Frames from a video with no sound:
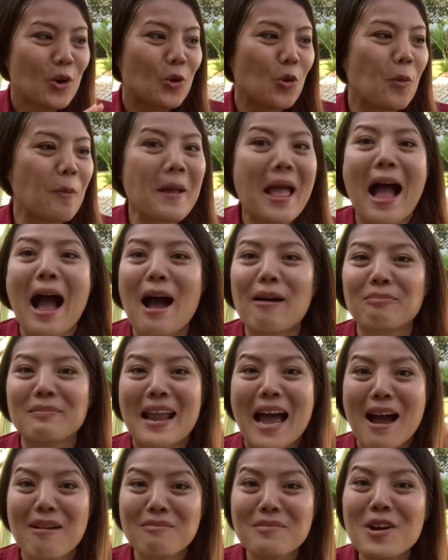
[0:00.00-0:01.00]
ลุกไปอาบ
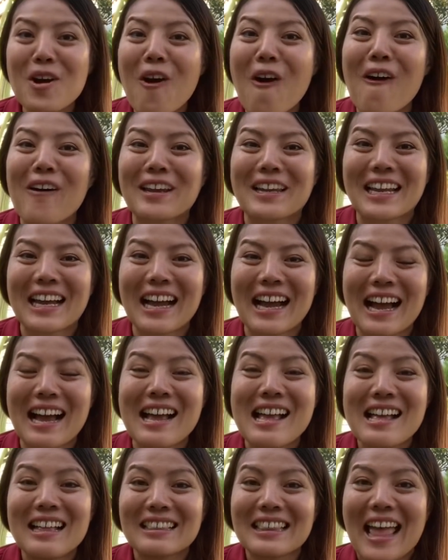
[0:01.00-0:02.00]
น้ำก่อนนะคะ
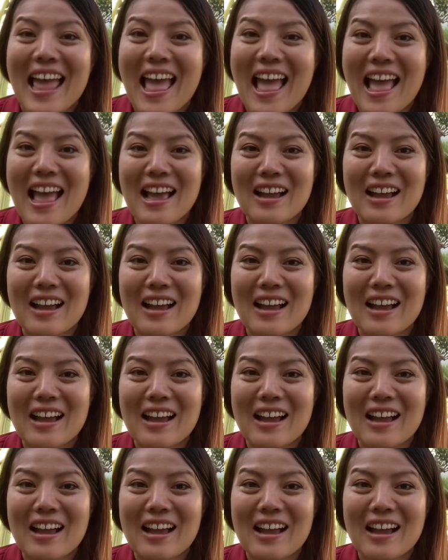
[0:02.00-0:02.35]
แต่